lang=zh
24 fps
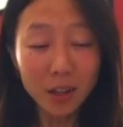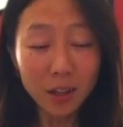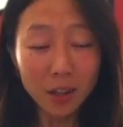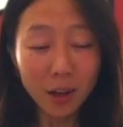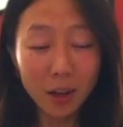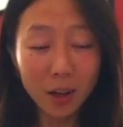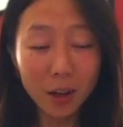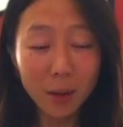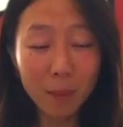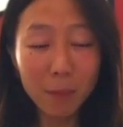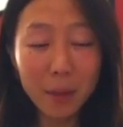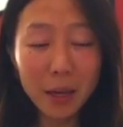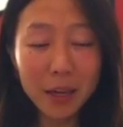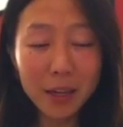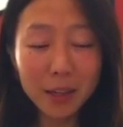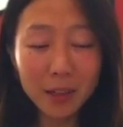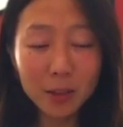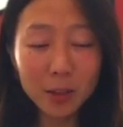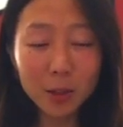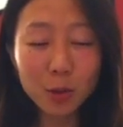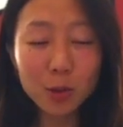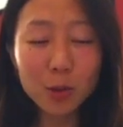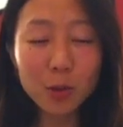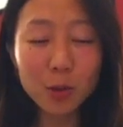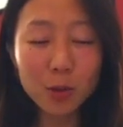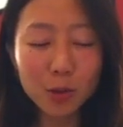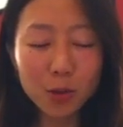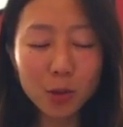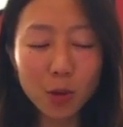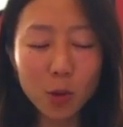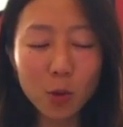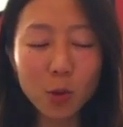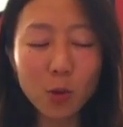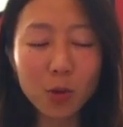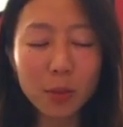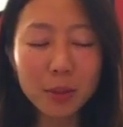好，每一个人都拥
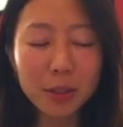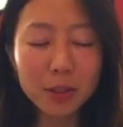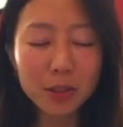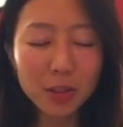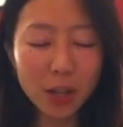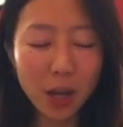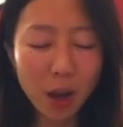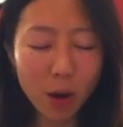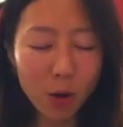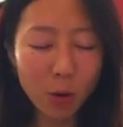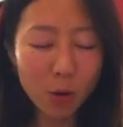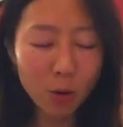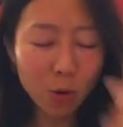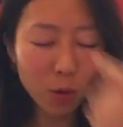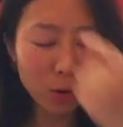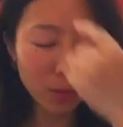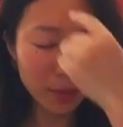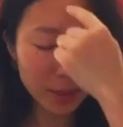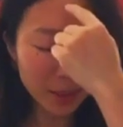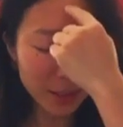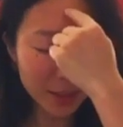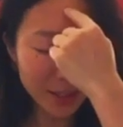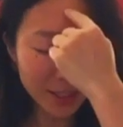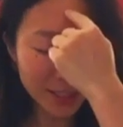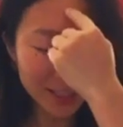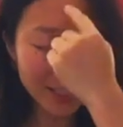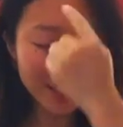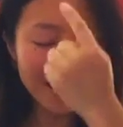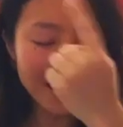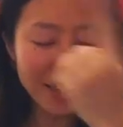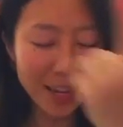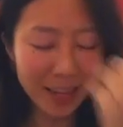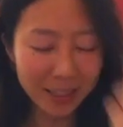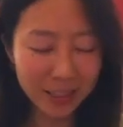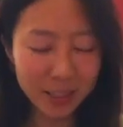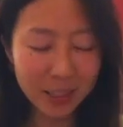有我们超过我们自己
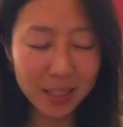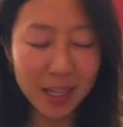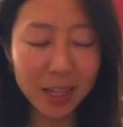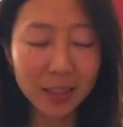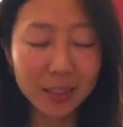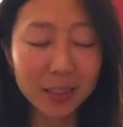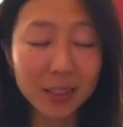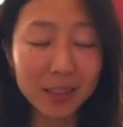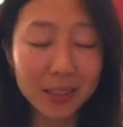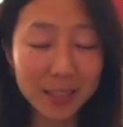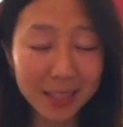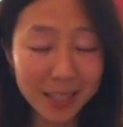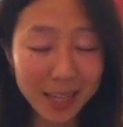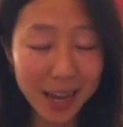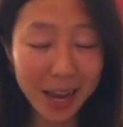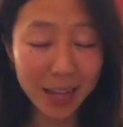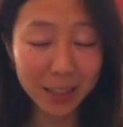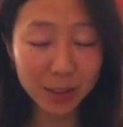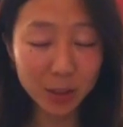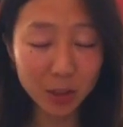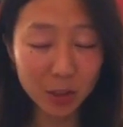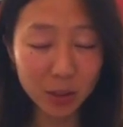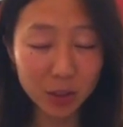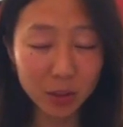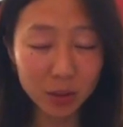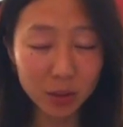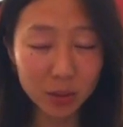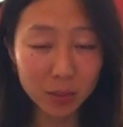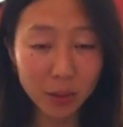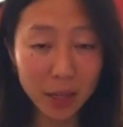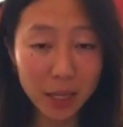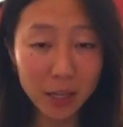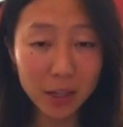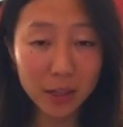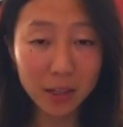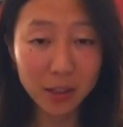想象的价值，
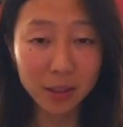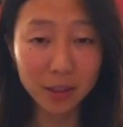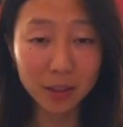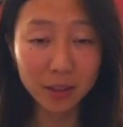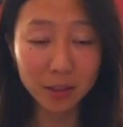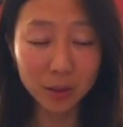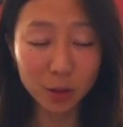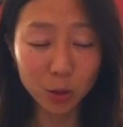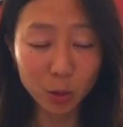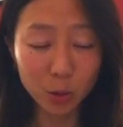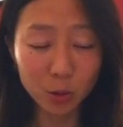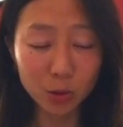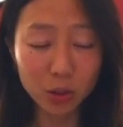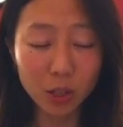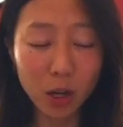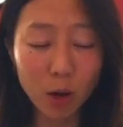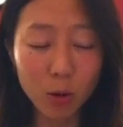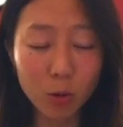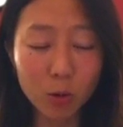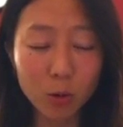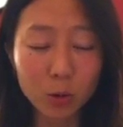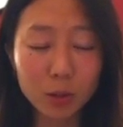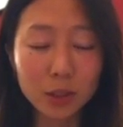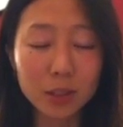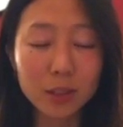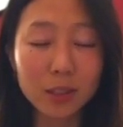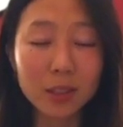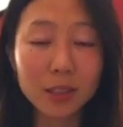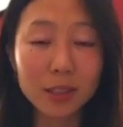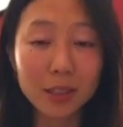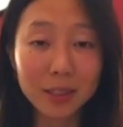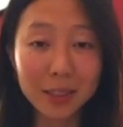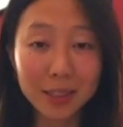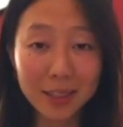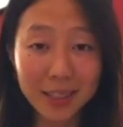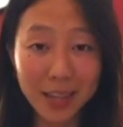每一个人都超过自己
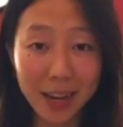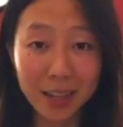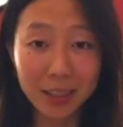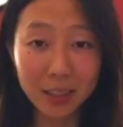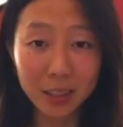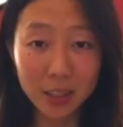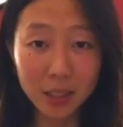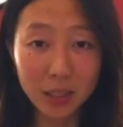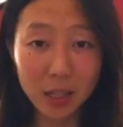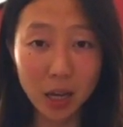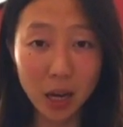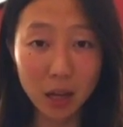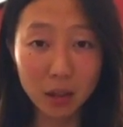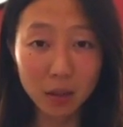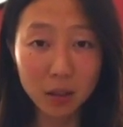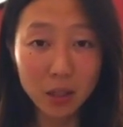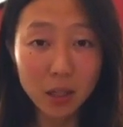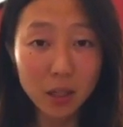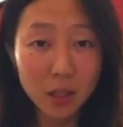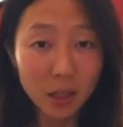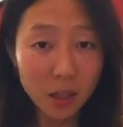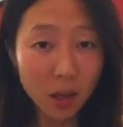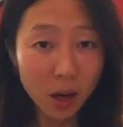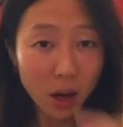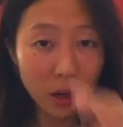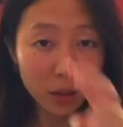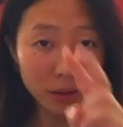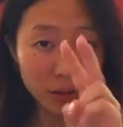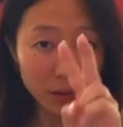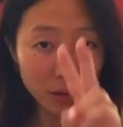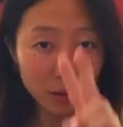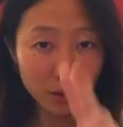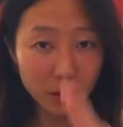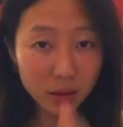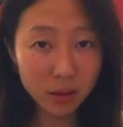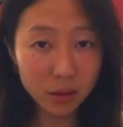的想象。
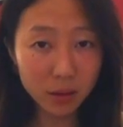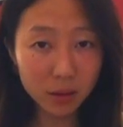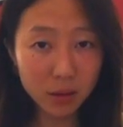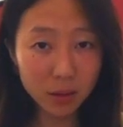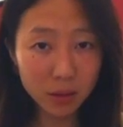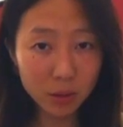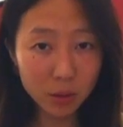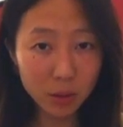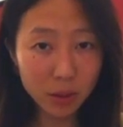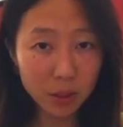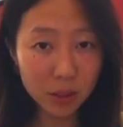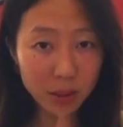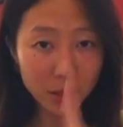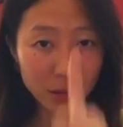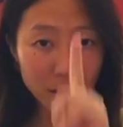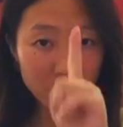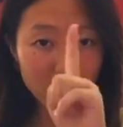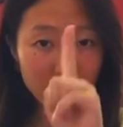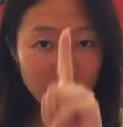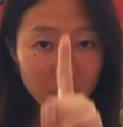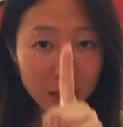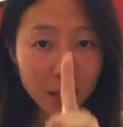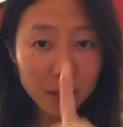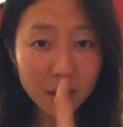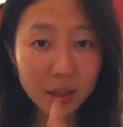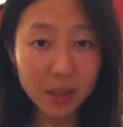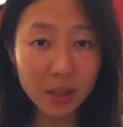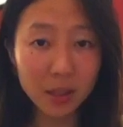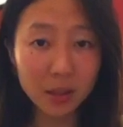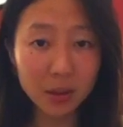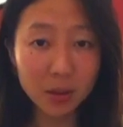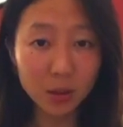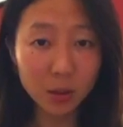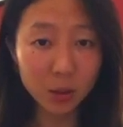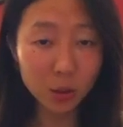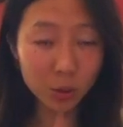好，第一
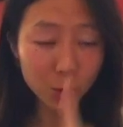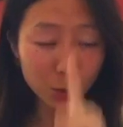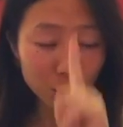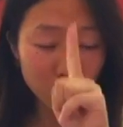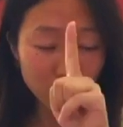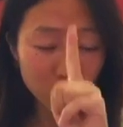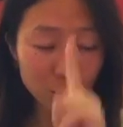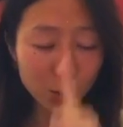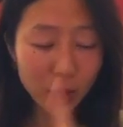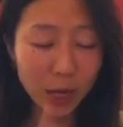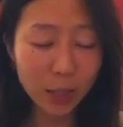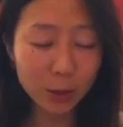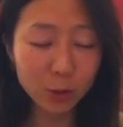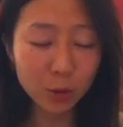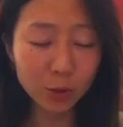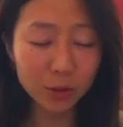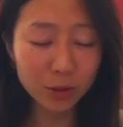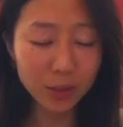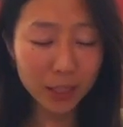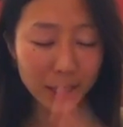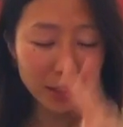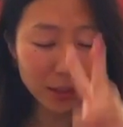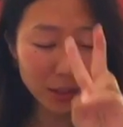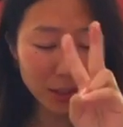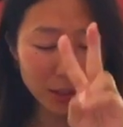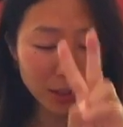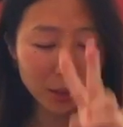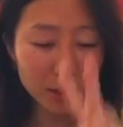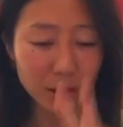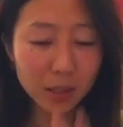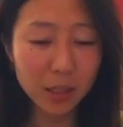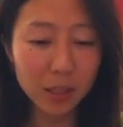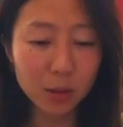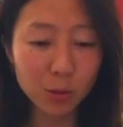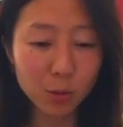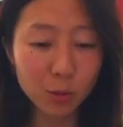点，允许它存在；第二
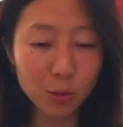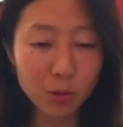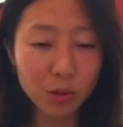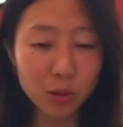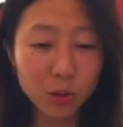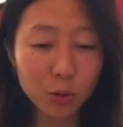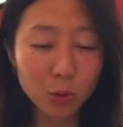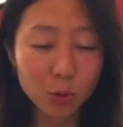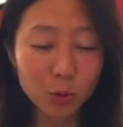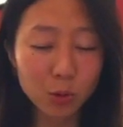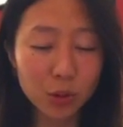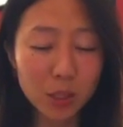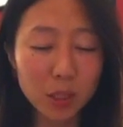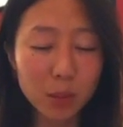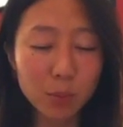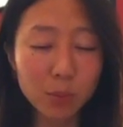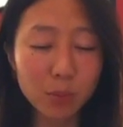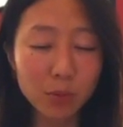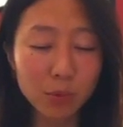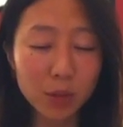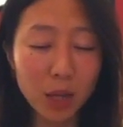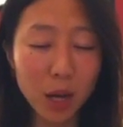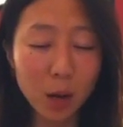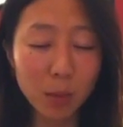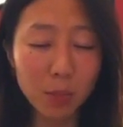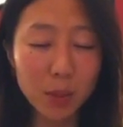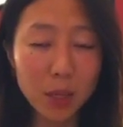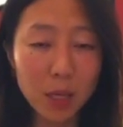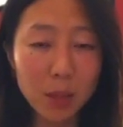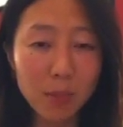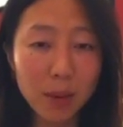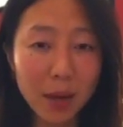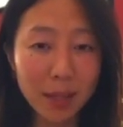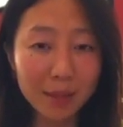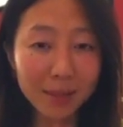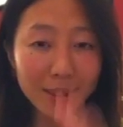点，与之呼吸，不要
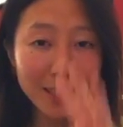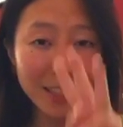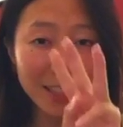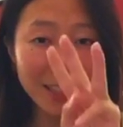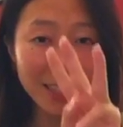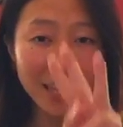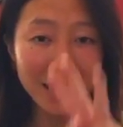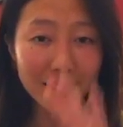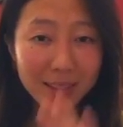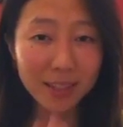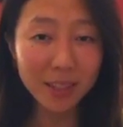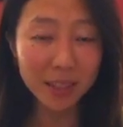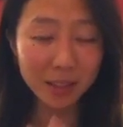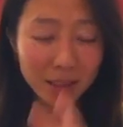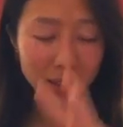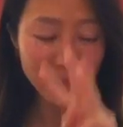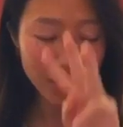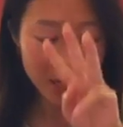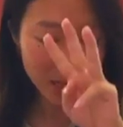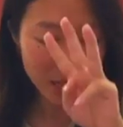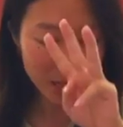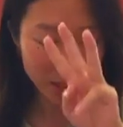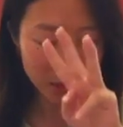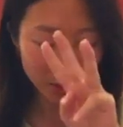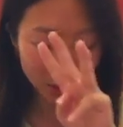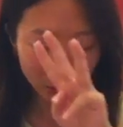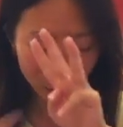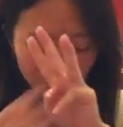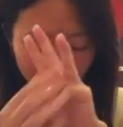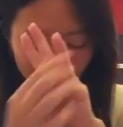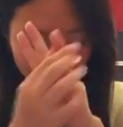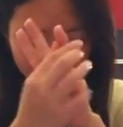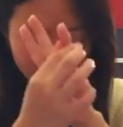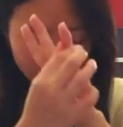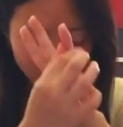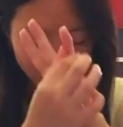批判；第三点，立刻，你
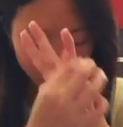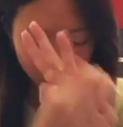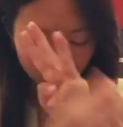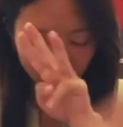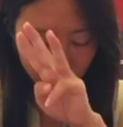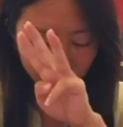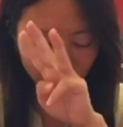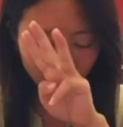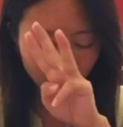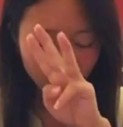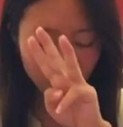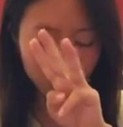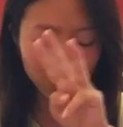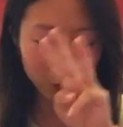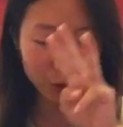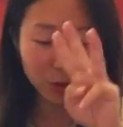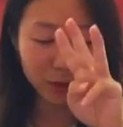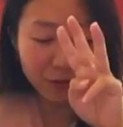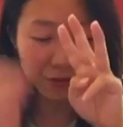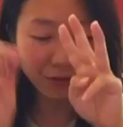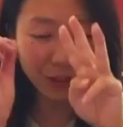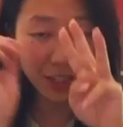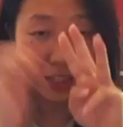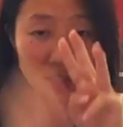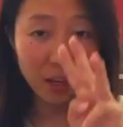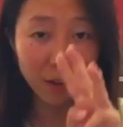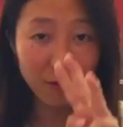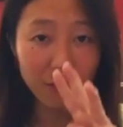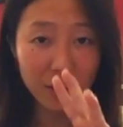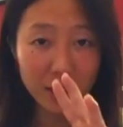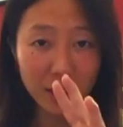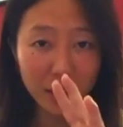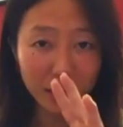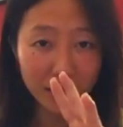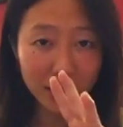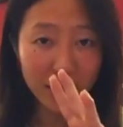这个时候你可能会觉得非常
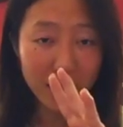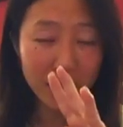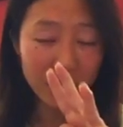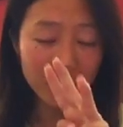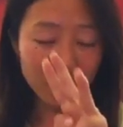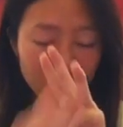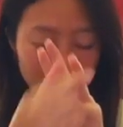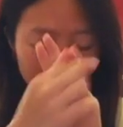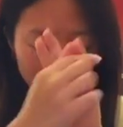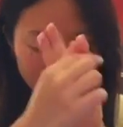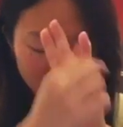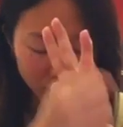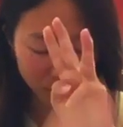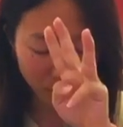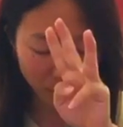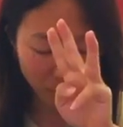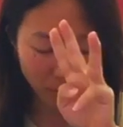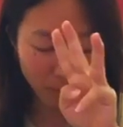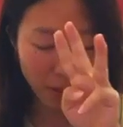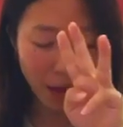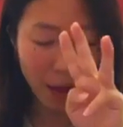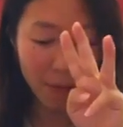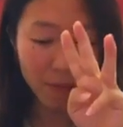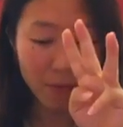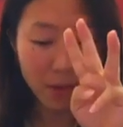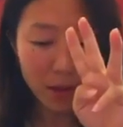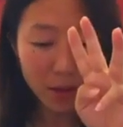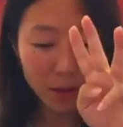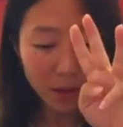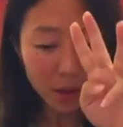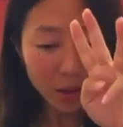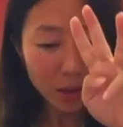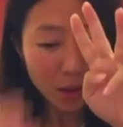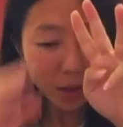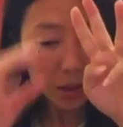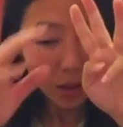非常累，这个时候怎么办？
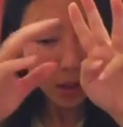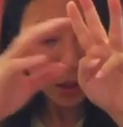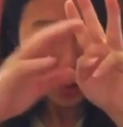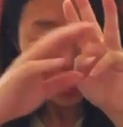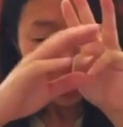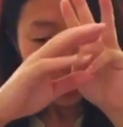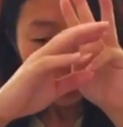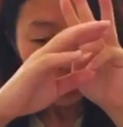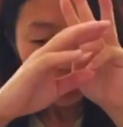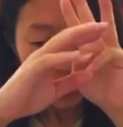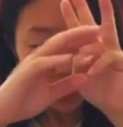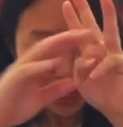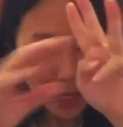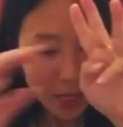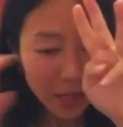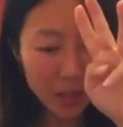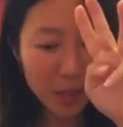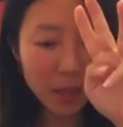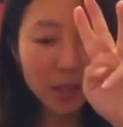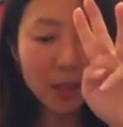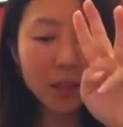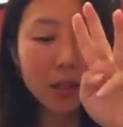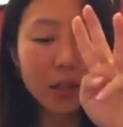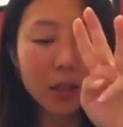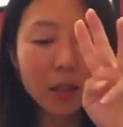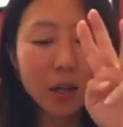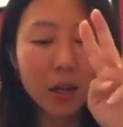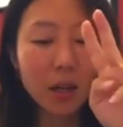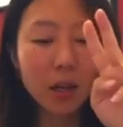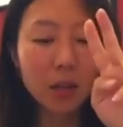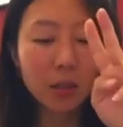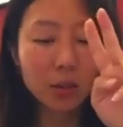立刻，